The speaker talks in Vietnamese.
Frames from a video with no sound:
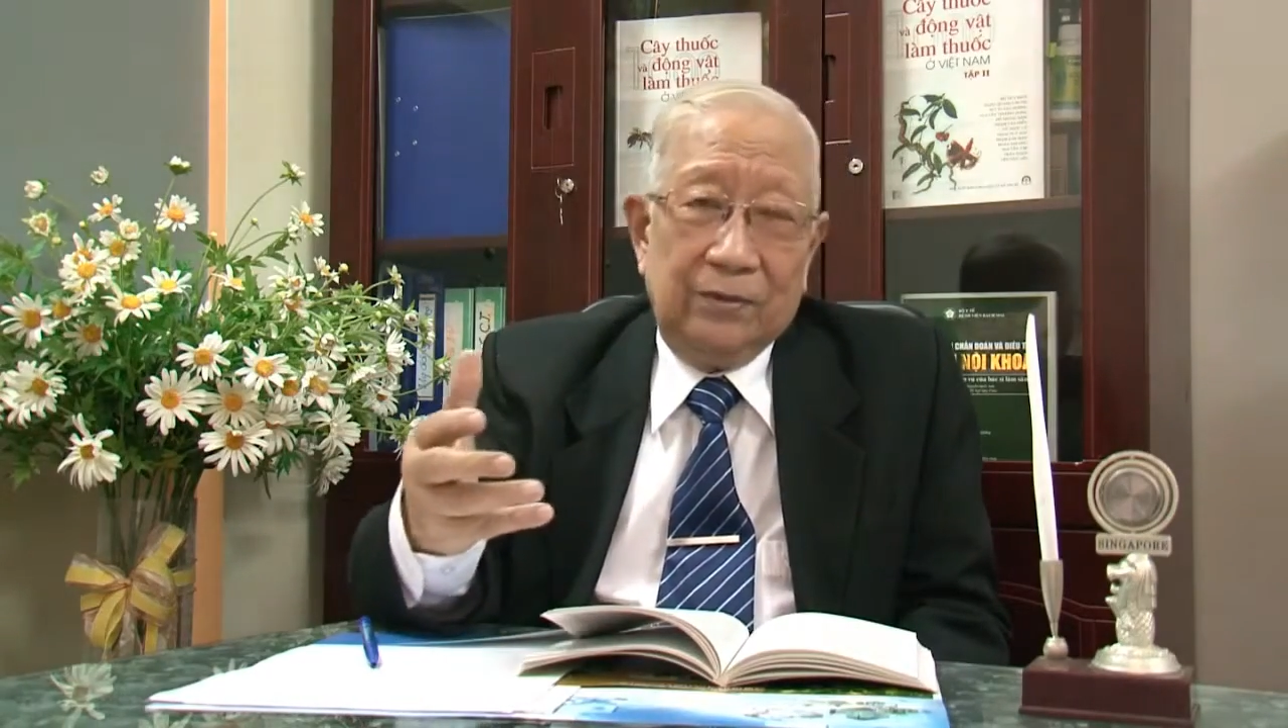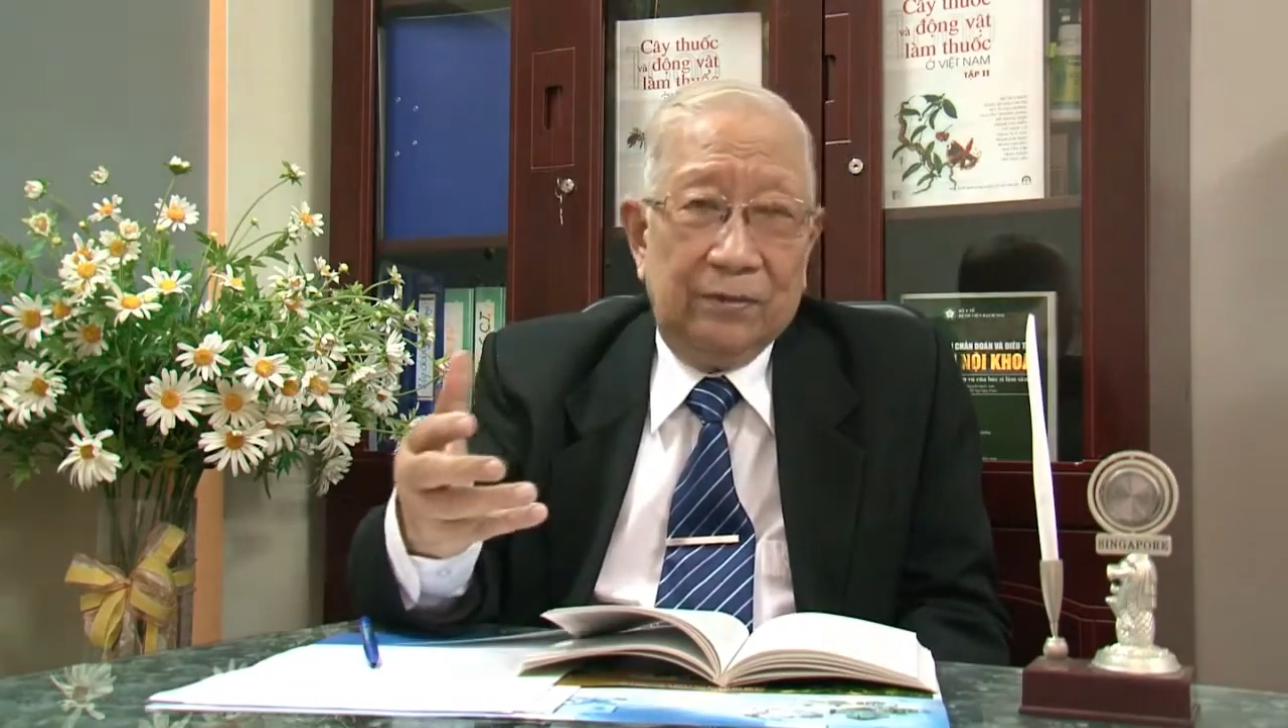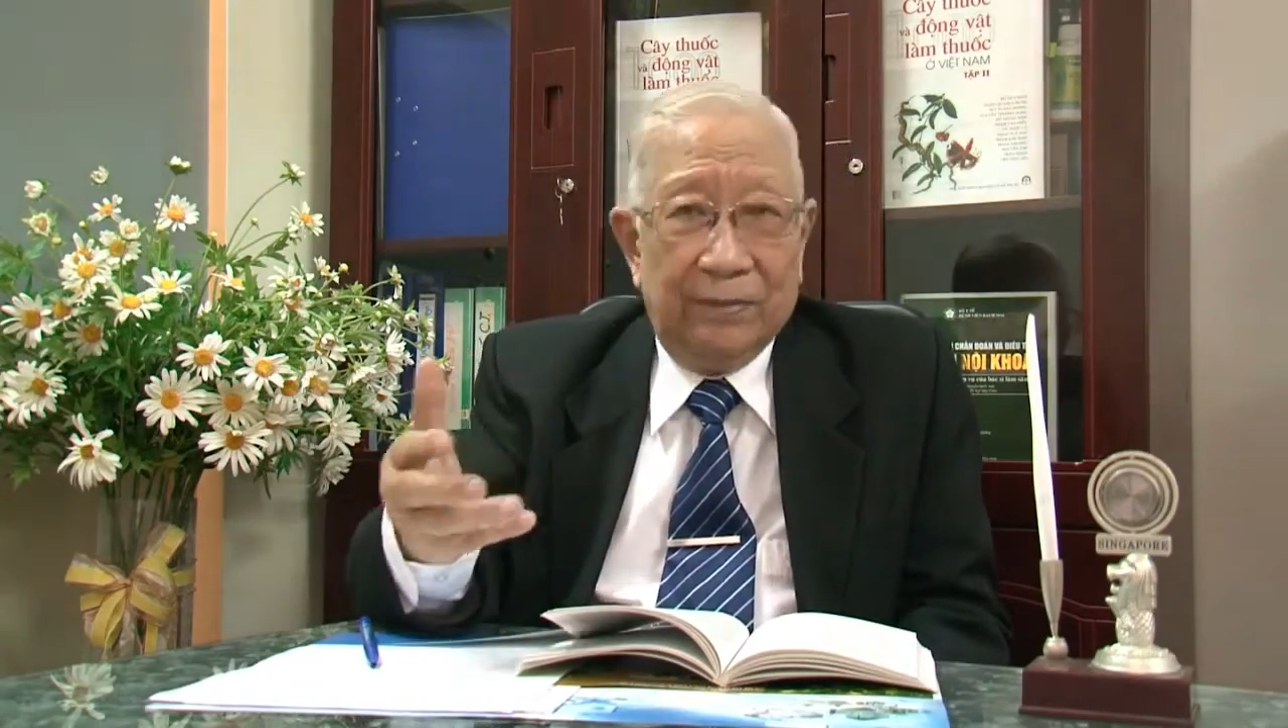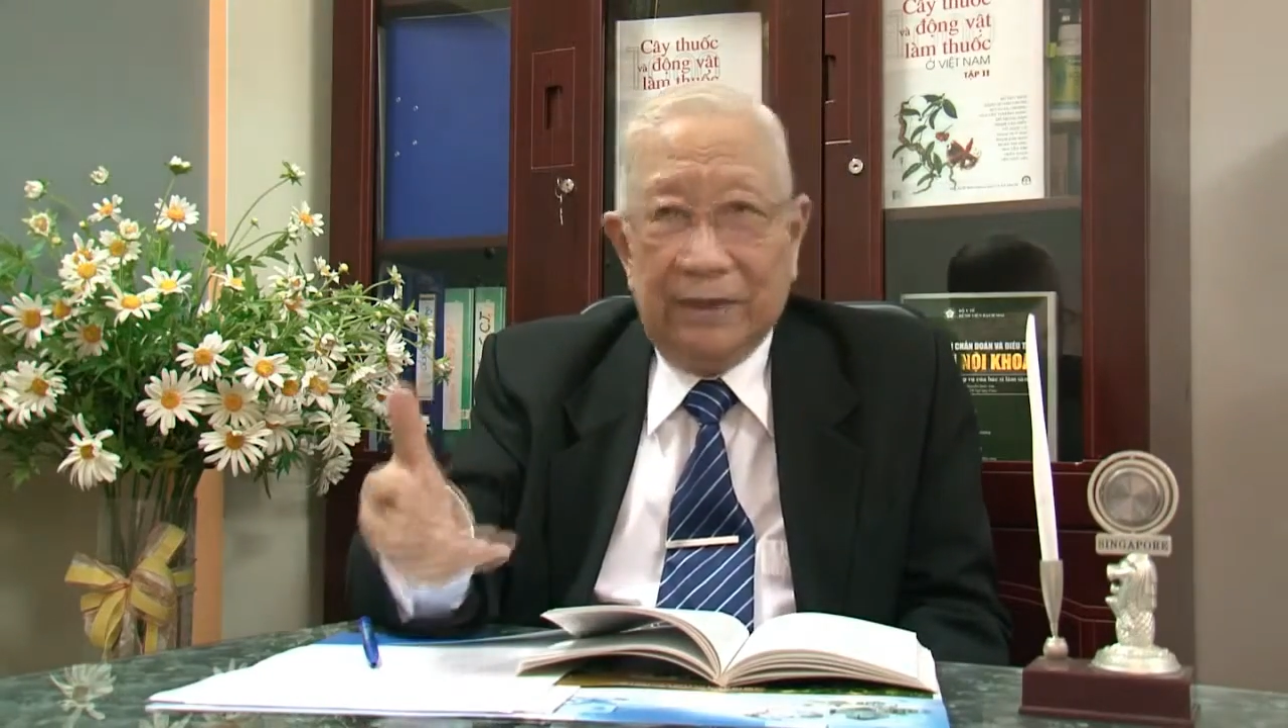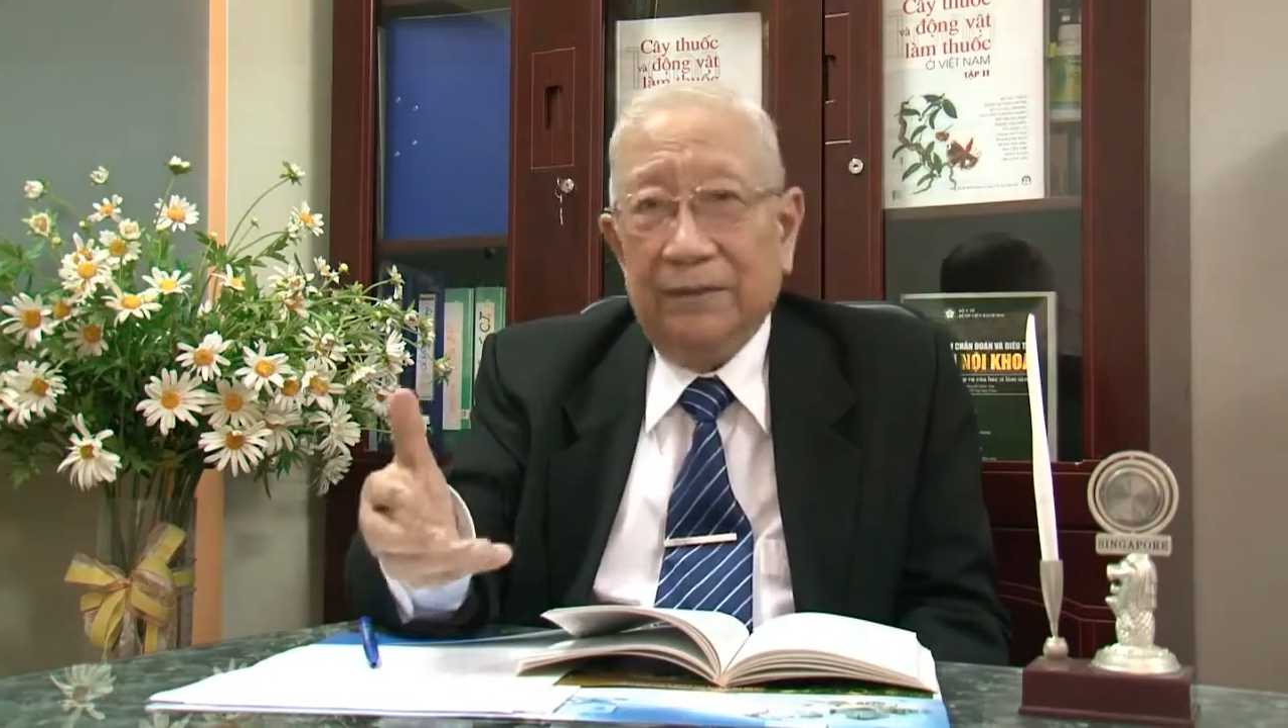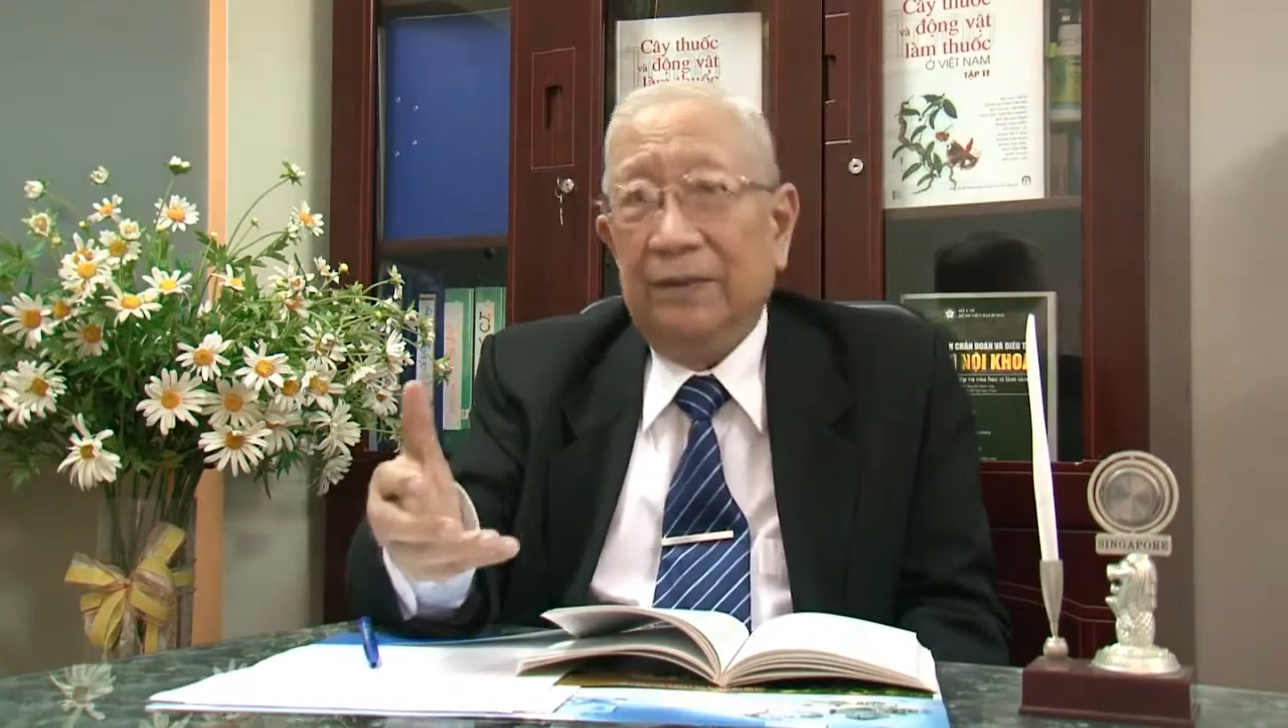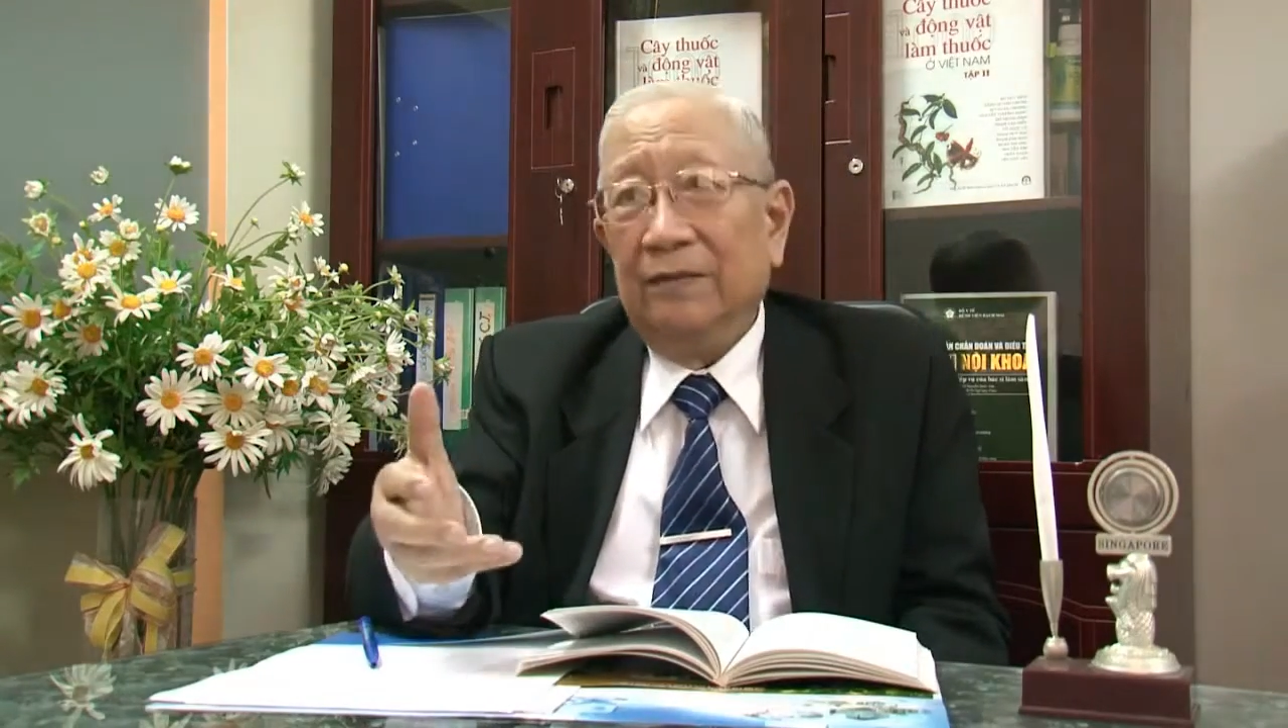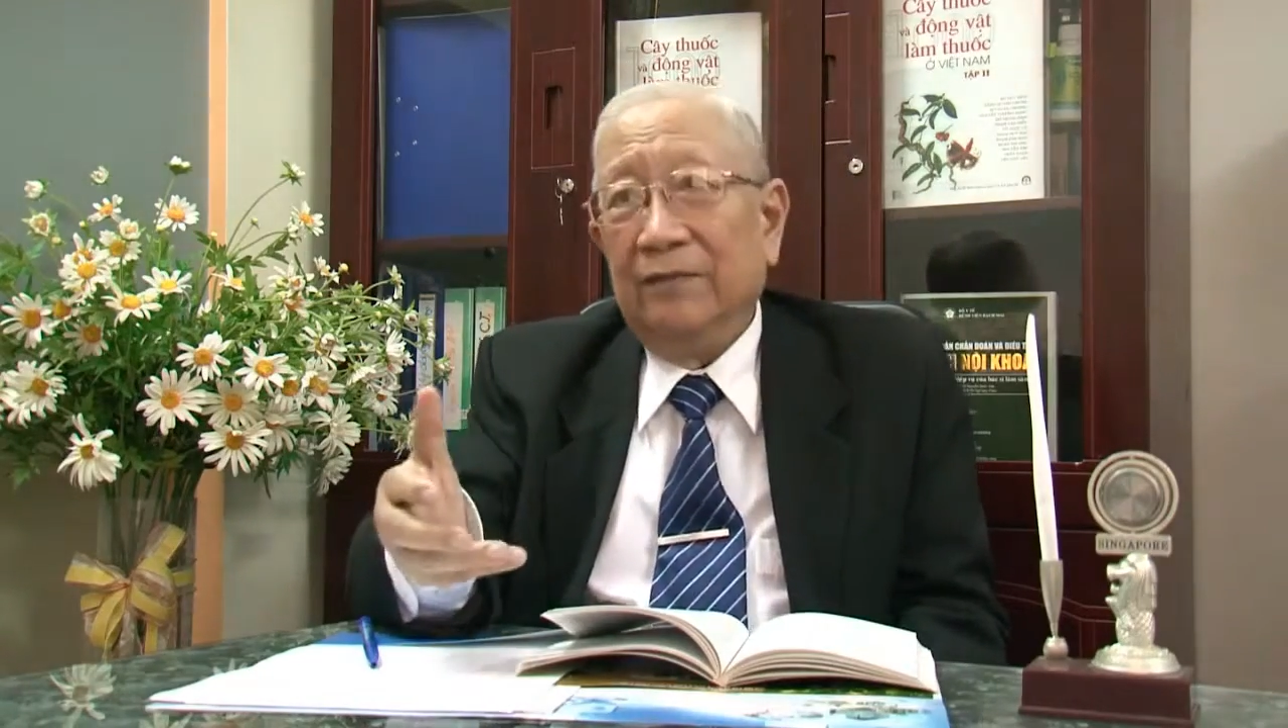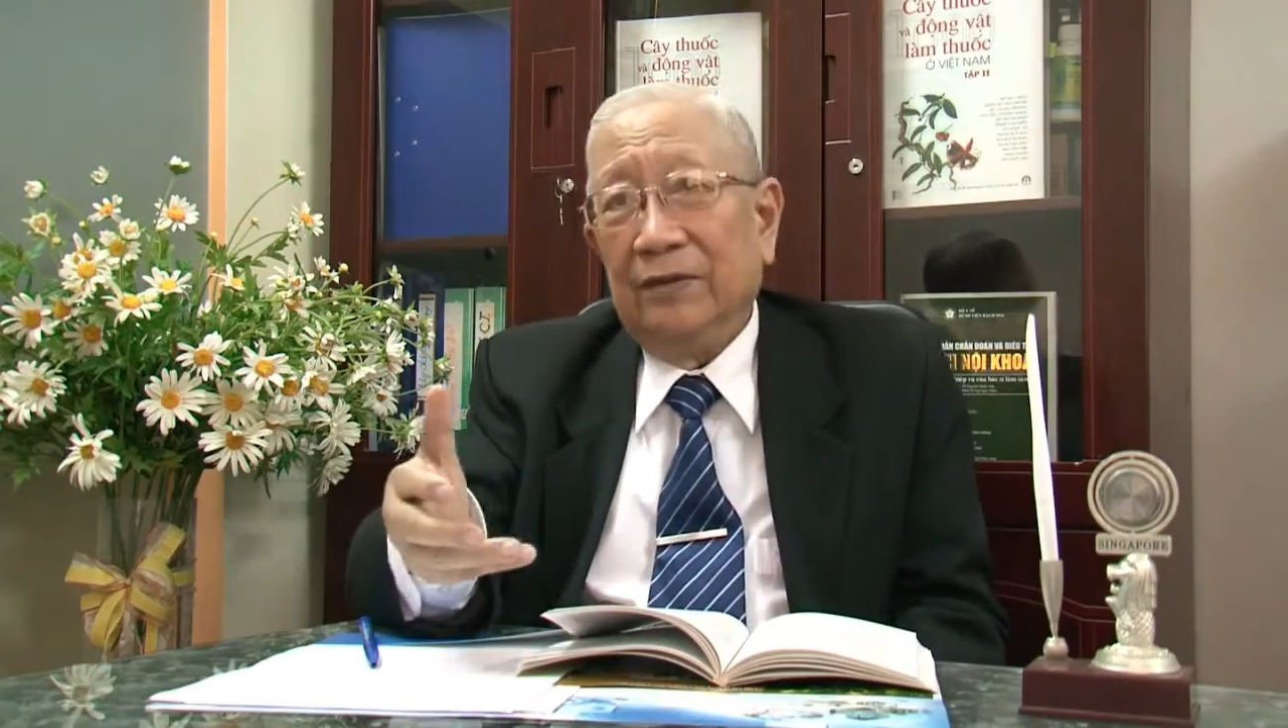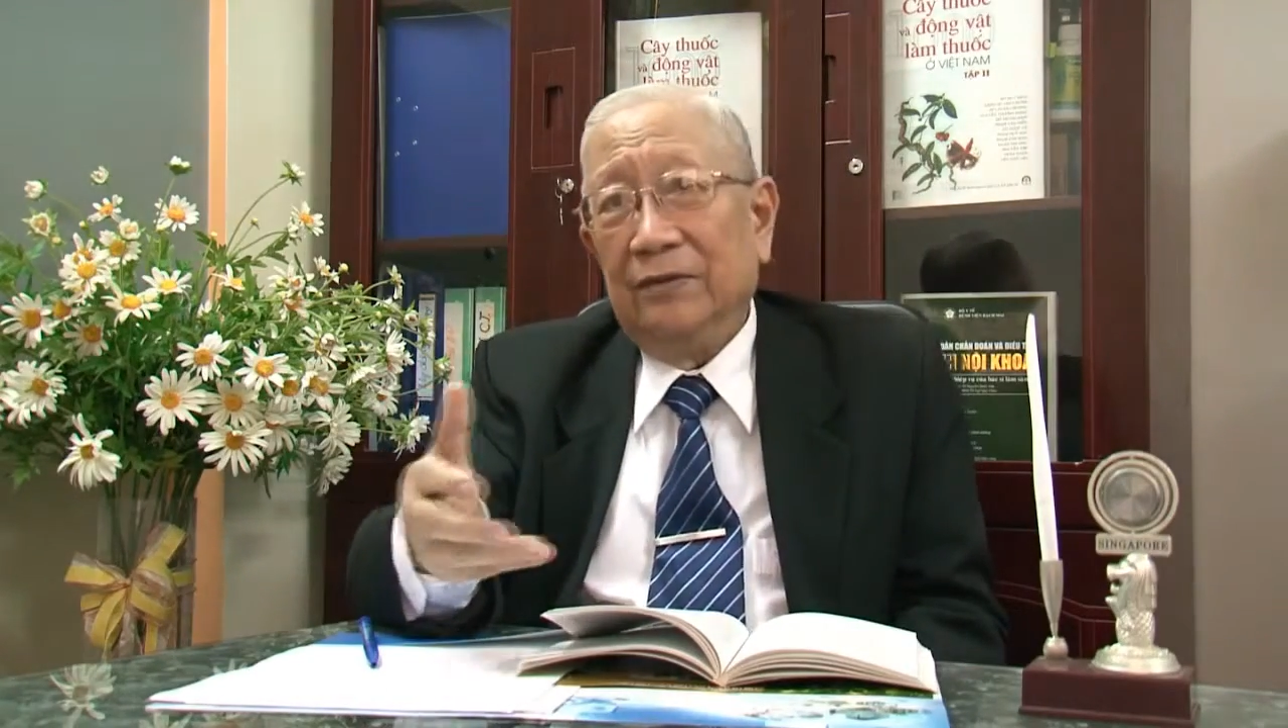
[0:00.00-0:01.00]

gọi là bình thường và